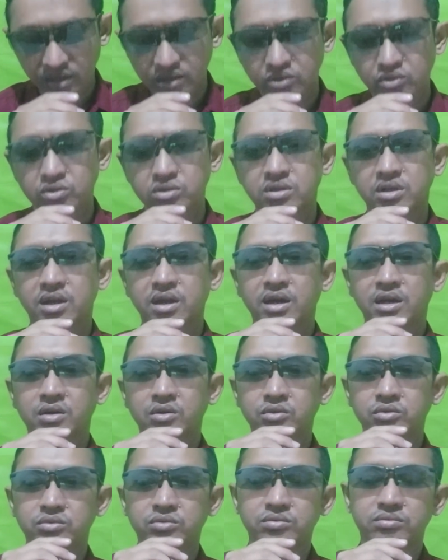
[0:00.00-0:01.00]
itu
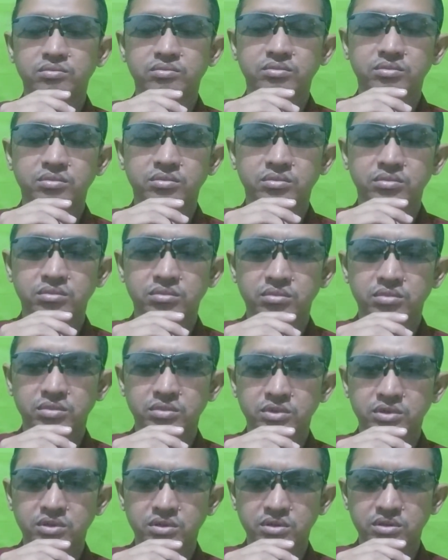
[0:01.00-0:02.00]
selalu
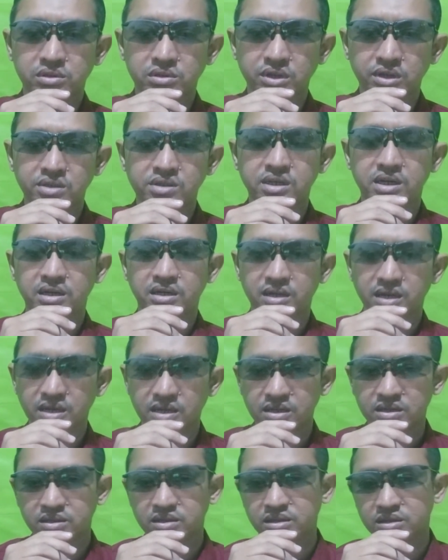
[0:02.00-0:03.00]

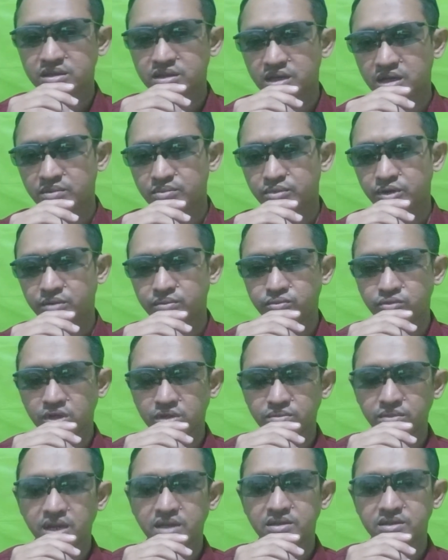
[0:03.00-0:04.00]
terjaga, tidak
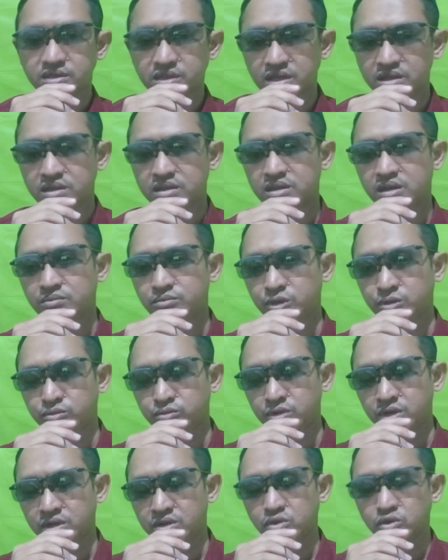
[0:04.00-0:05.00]
berbuat maksiat, tidak
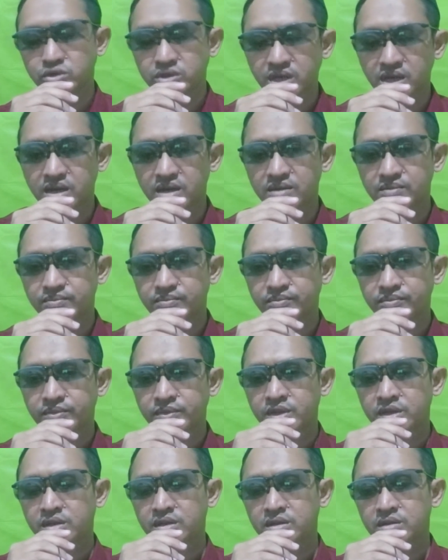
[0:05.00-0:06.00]
berbuat dosa.
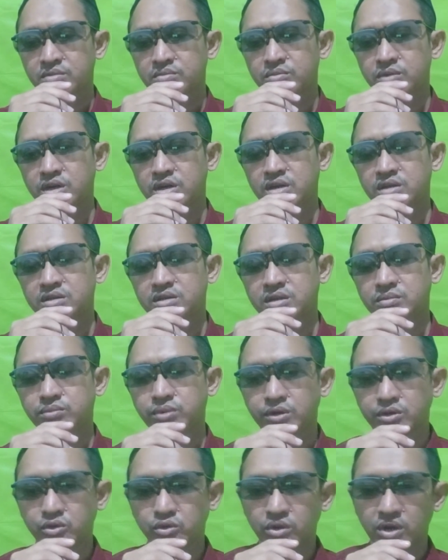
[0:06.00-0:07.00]
Maka dia
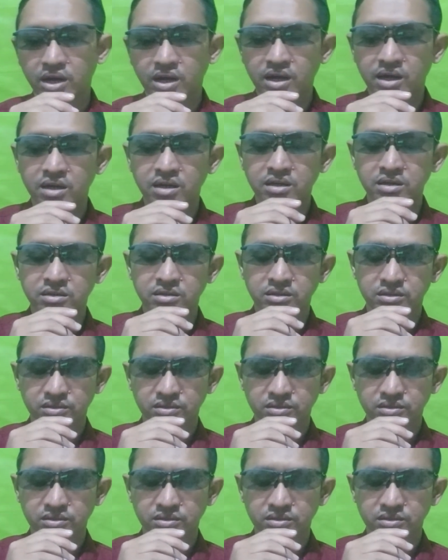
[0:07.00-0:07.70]
berdoa